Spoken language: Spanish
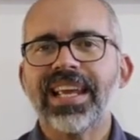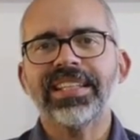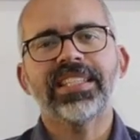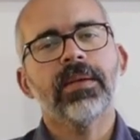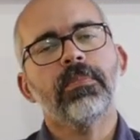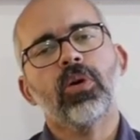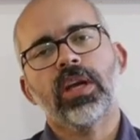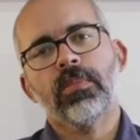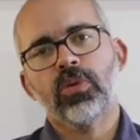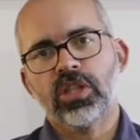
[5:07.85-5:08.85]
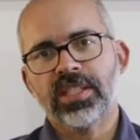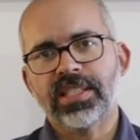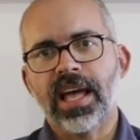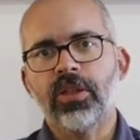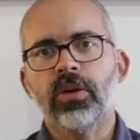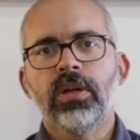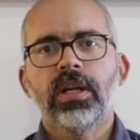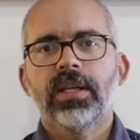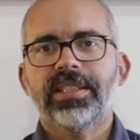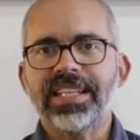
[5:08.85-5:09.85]
el tiempo que hemos estado
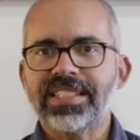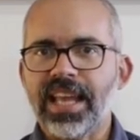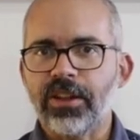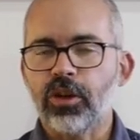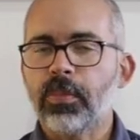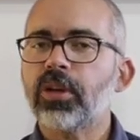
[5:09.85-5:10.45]
tensando.